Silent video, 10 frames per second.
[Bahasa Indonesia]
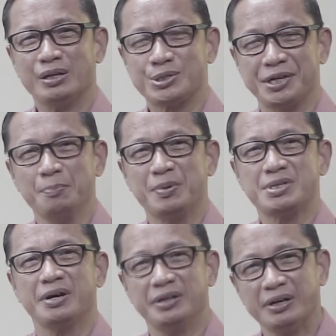Saya
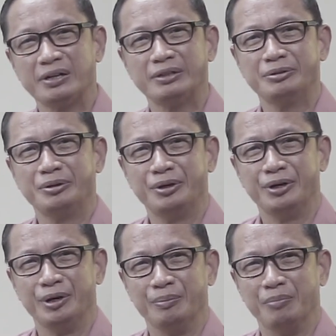percaya
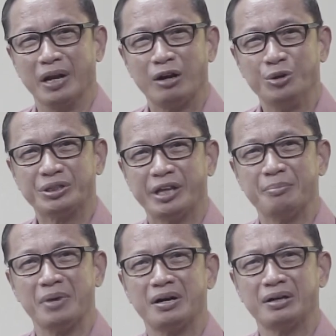melalui
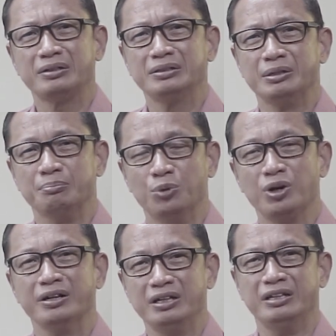tema
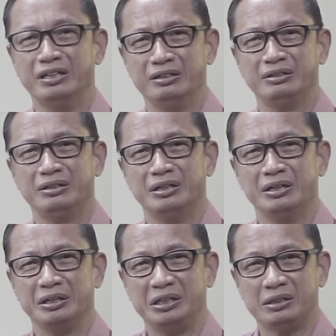bulan ini,
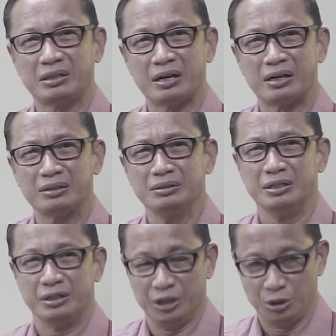kita
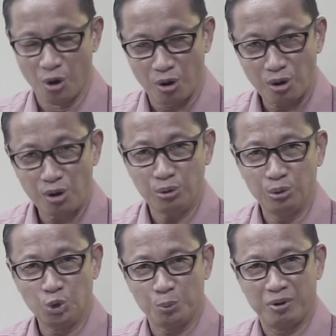didorong
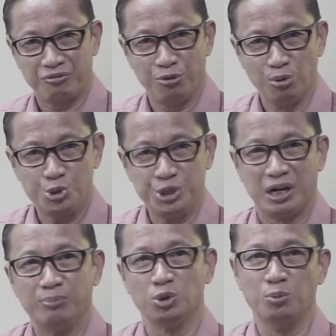untuk berfungsi
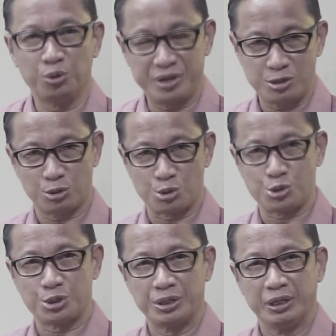dalam tubuh
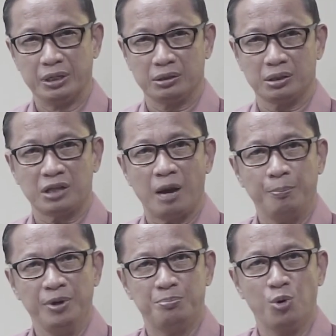Kristus.
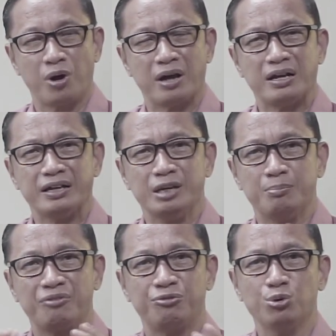Tetapi bukan hanya
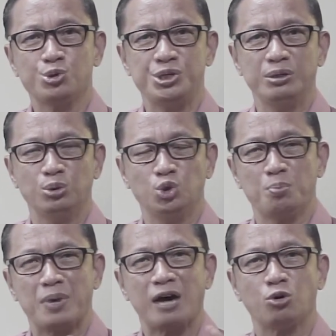berfungsi
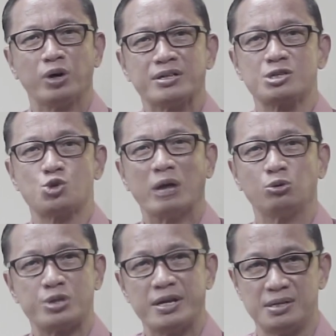untuk melakukan
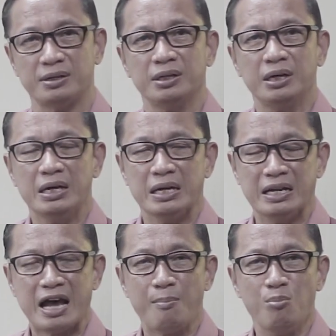sesuatu saja,
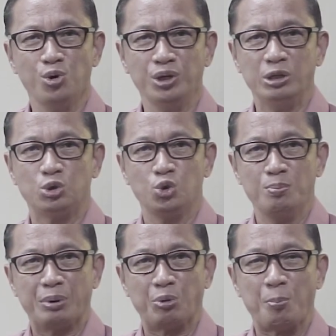namun itu
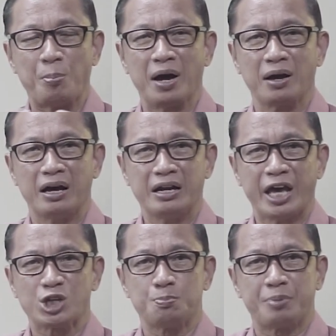
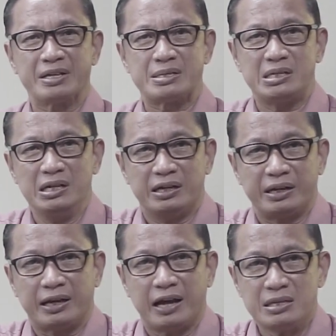merupakan ekspresi
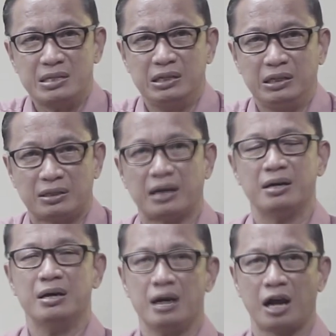dari kasih kita
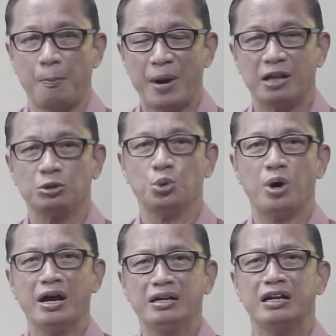kepada
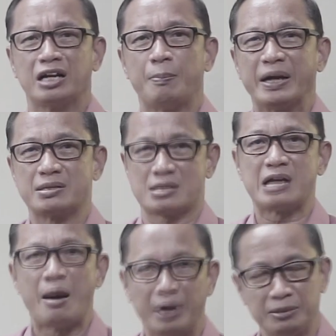Tuhan dan kepada
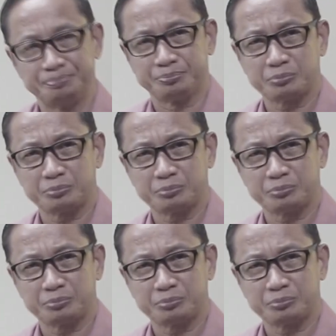sesama.